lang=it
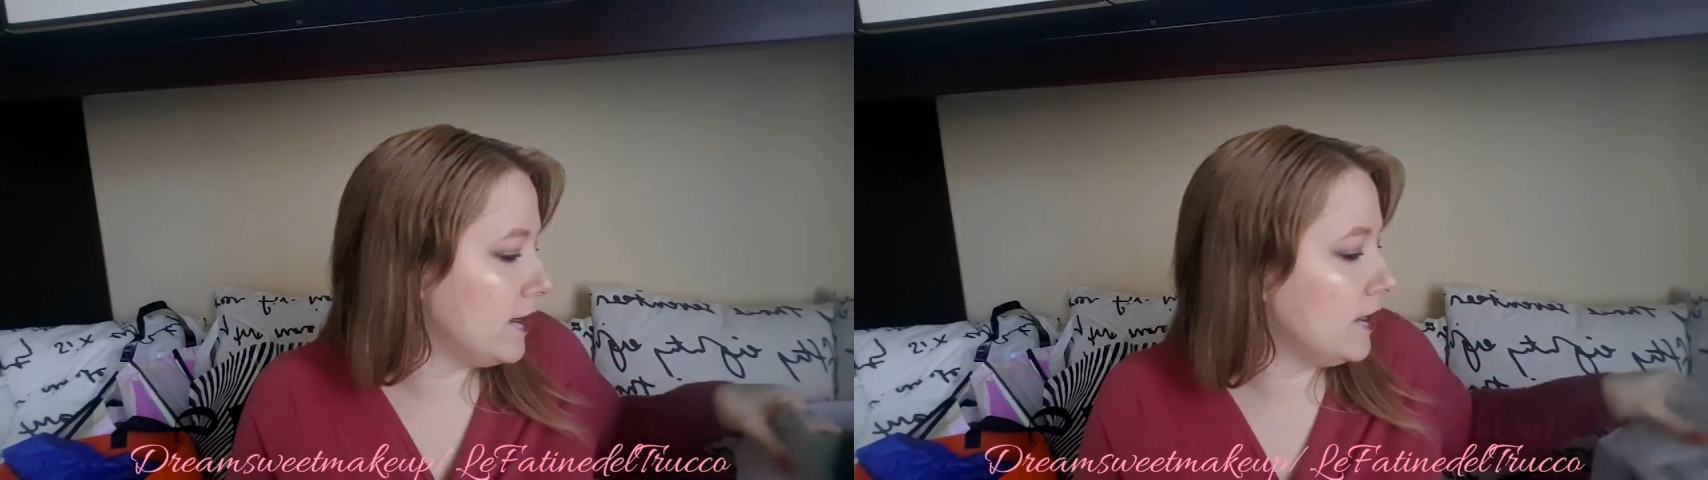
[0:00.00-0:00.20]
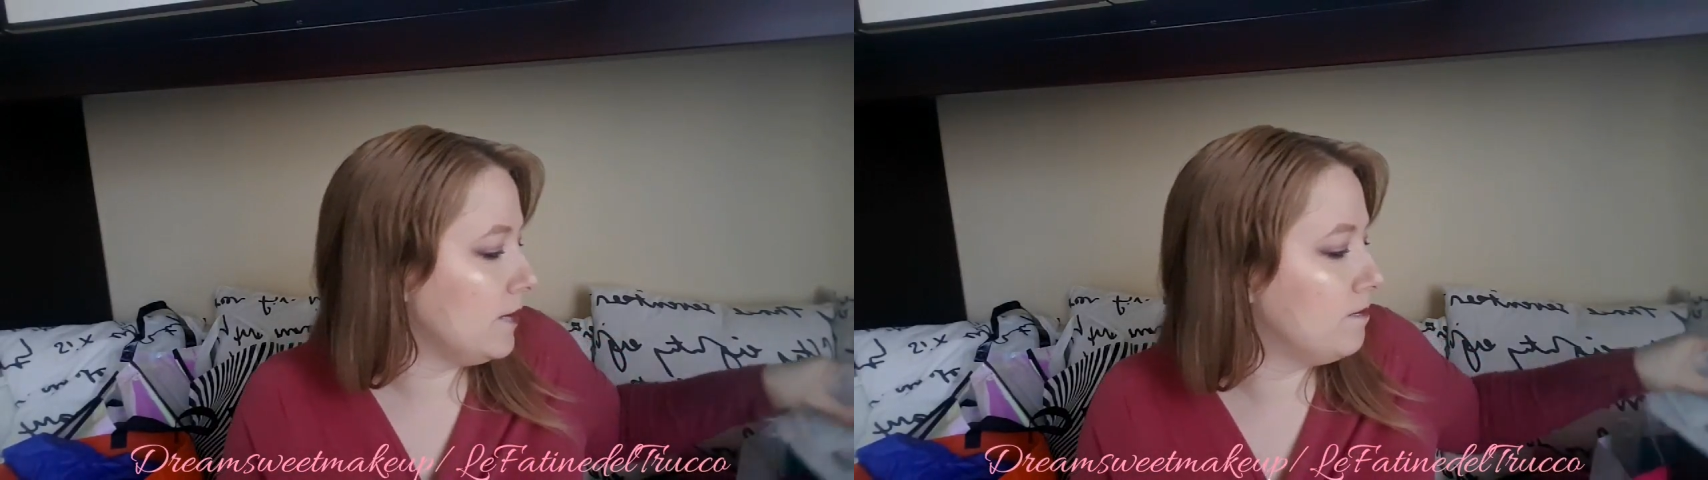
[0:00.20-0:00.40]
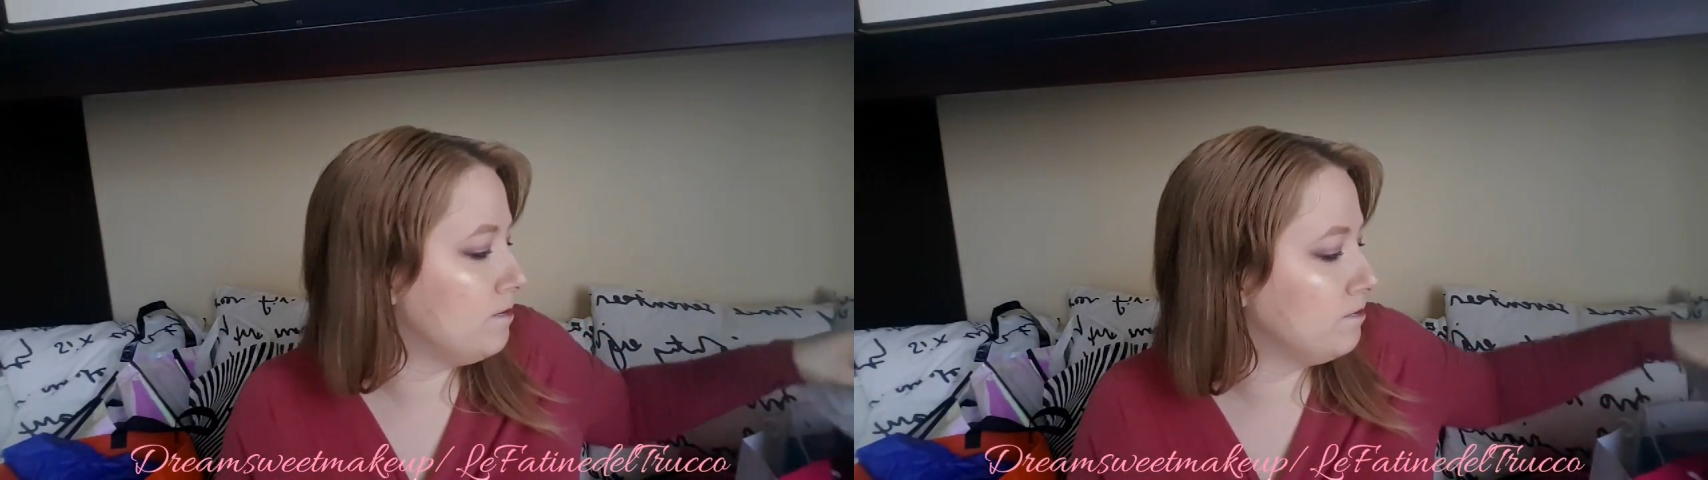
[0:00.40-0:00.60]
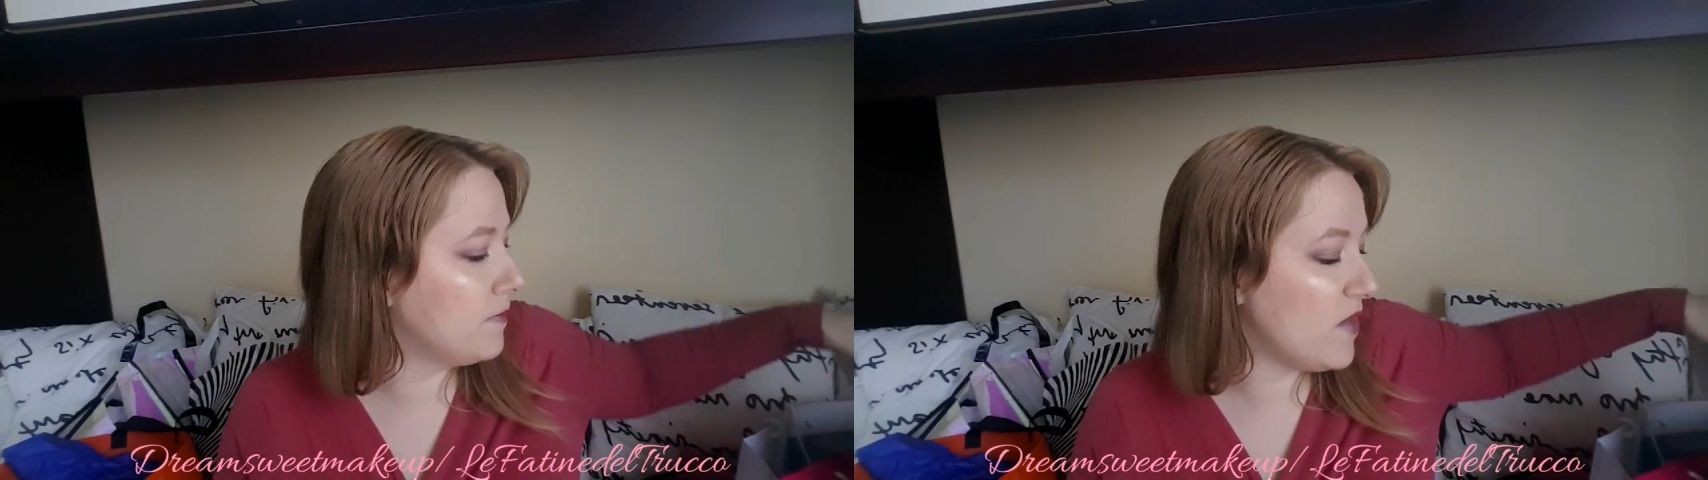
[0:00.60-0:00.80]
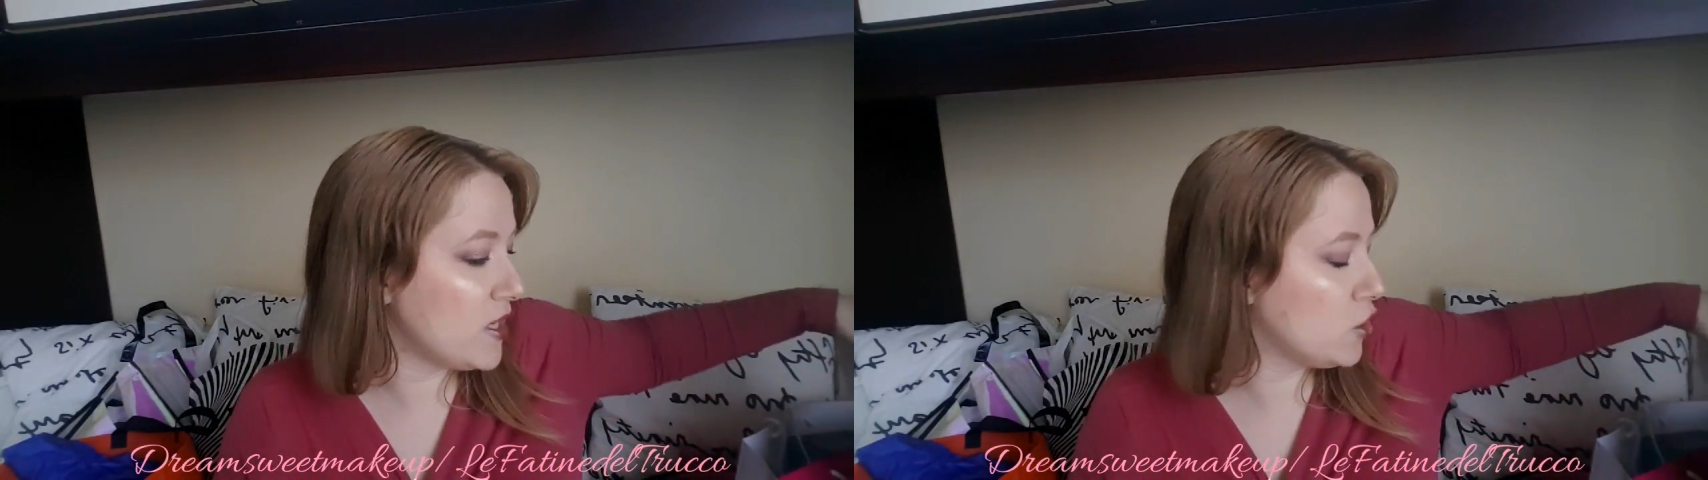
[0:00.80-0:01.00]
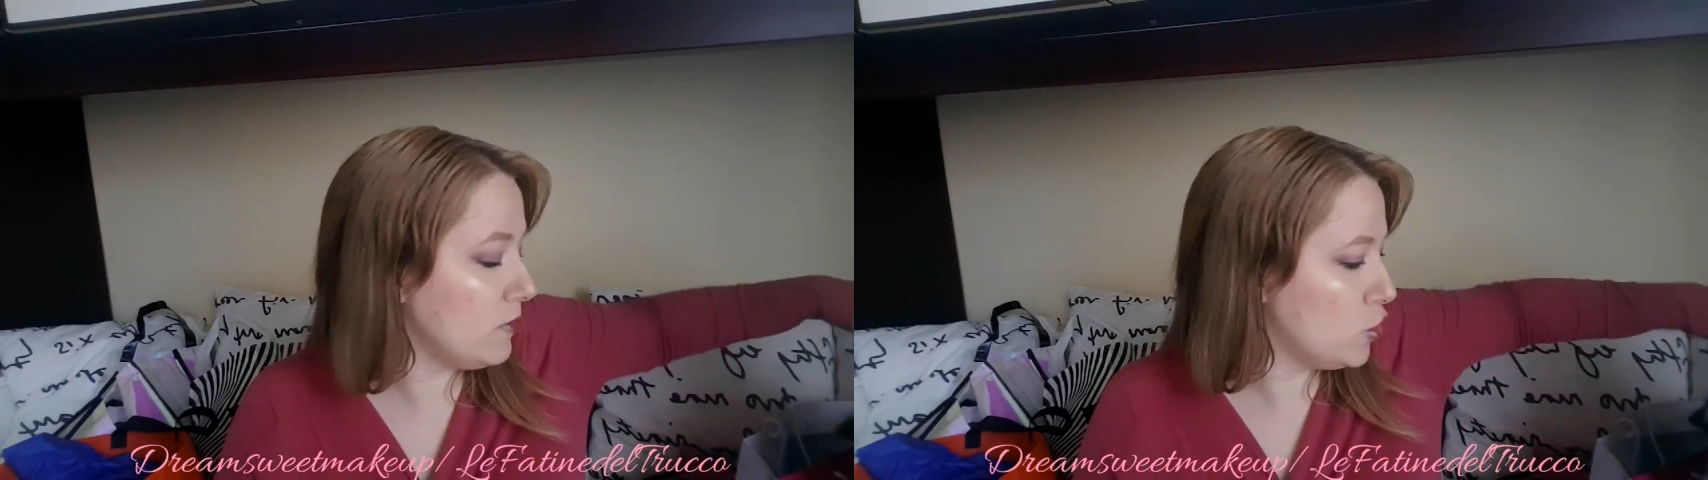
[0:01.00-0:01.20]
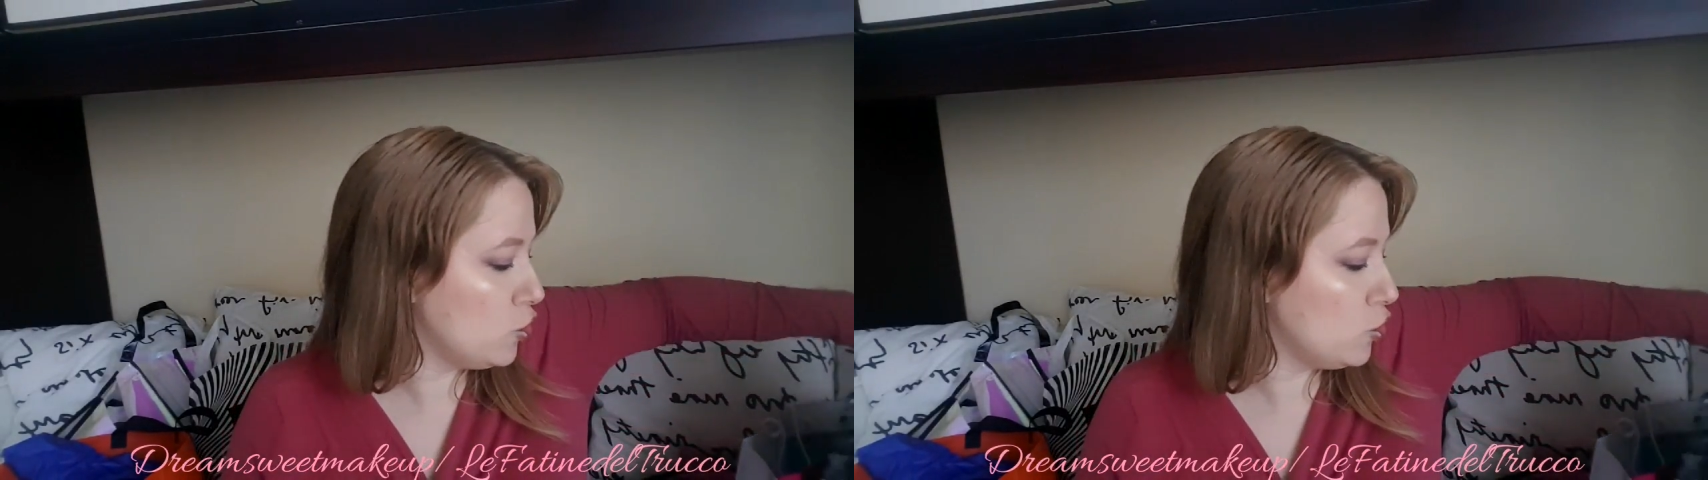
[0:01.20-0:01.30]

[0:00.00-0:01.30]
ehm, verso